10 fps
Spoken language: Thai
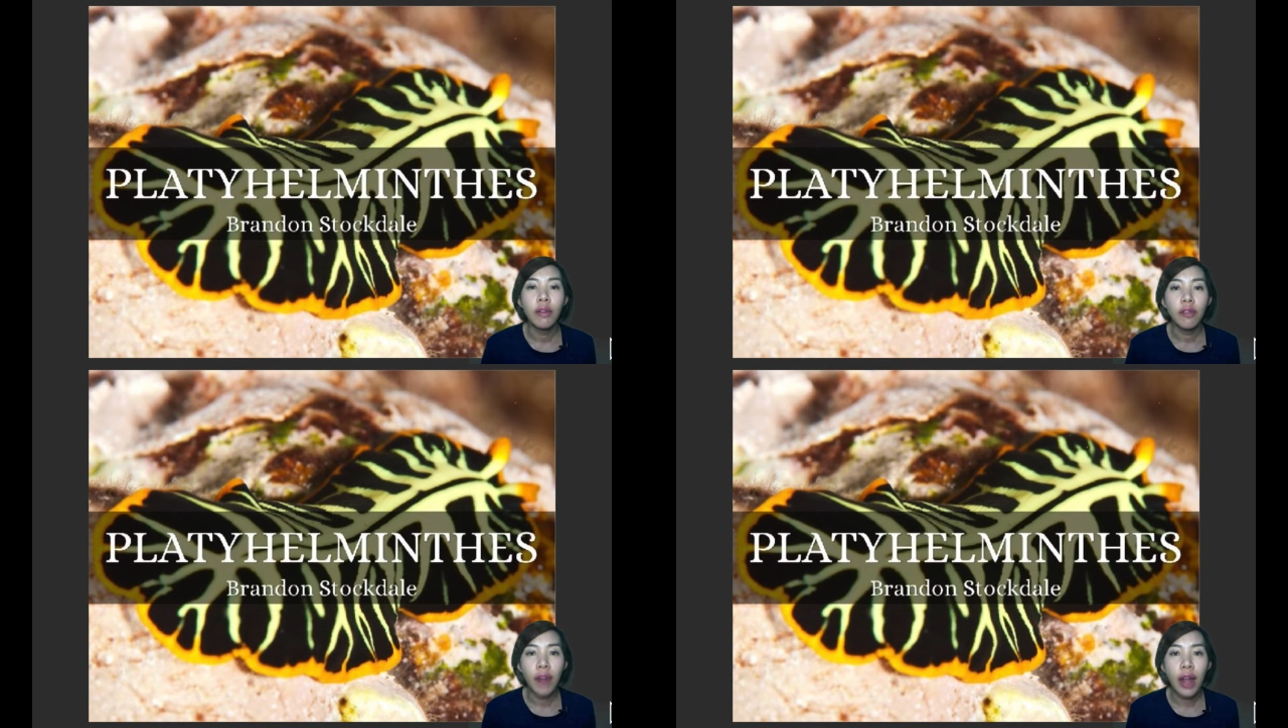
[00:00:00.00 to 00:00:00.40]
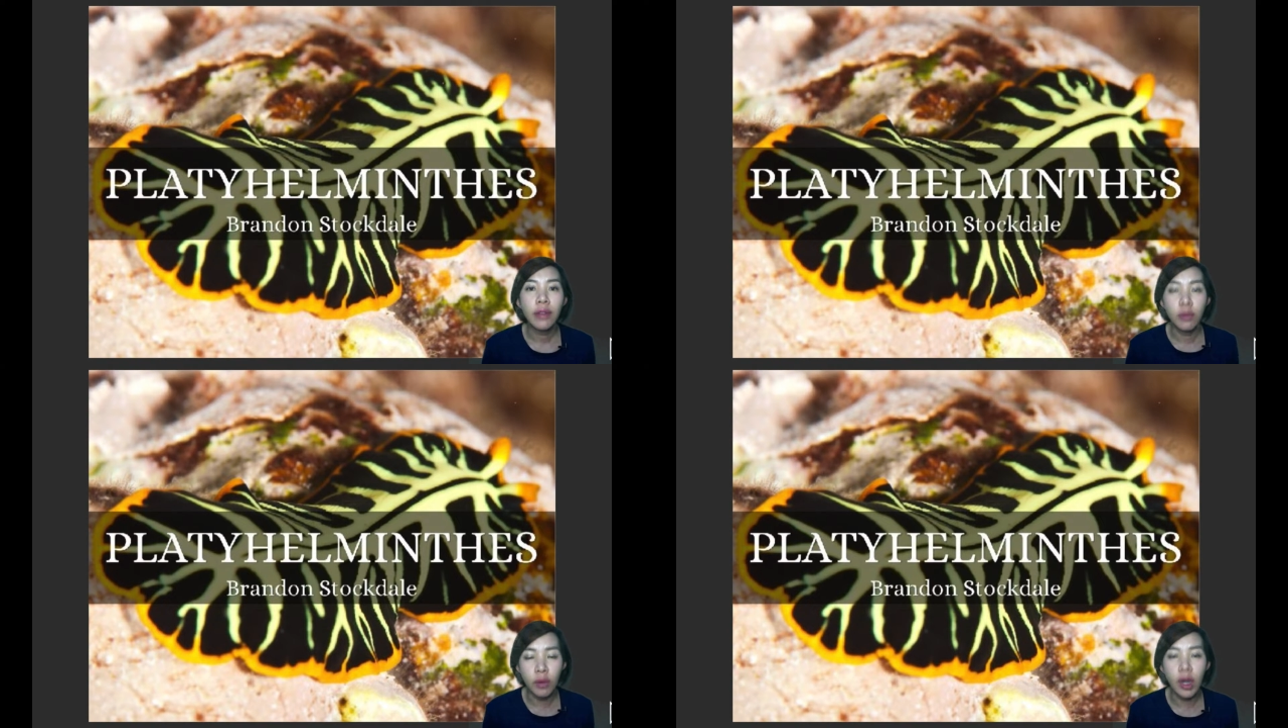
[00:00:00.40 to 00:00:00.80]
ฟลัด
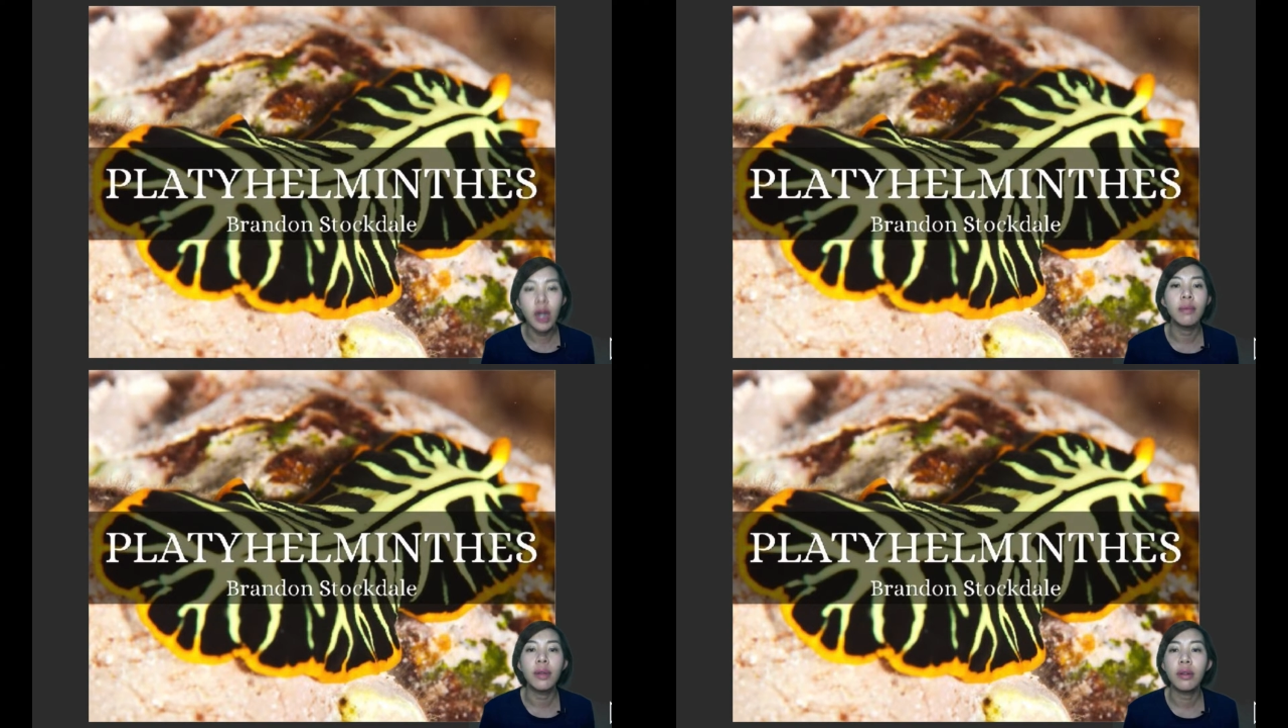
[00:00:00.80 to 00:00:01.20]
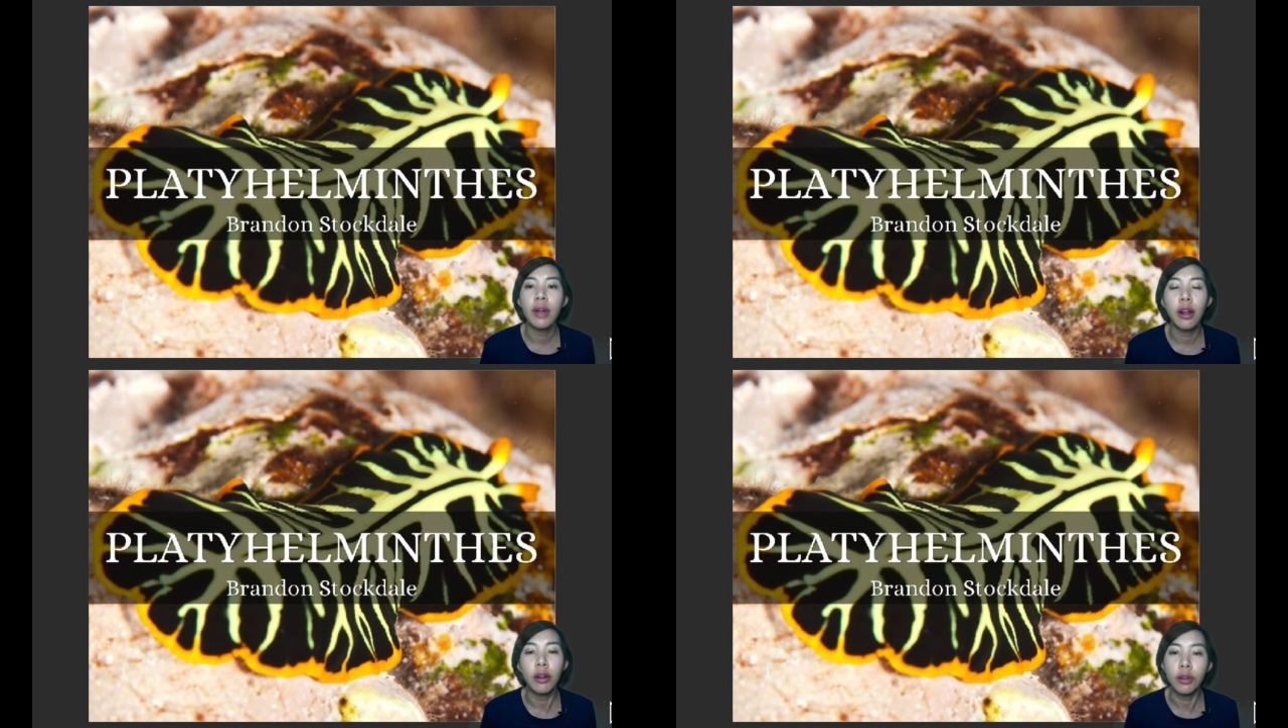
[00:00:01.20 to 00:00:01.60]
เวิร์มหรือว่าห
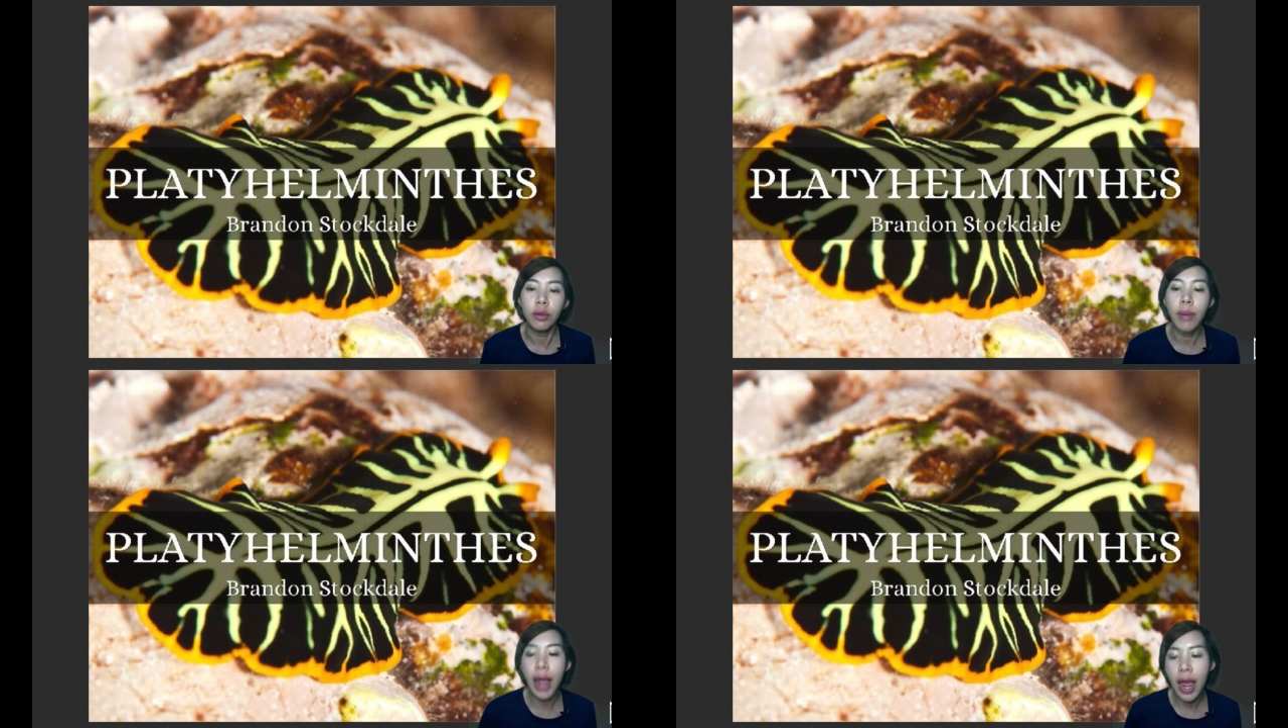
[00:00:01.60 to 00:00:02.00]
นอนตัวแบ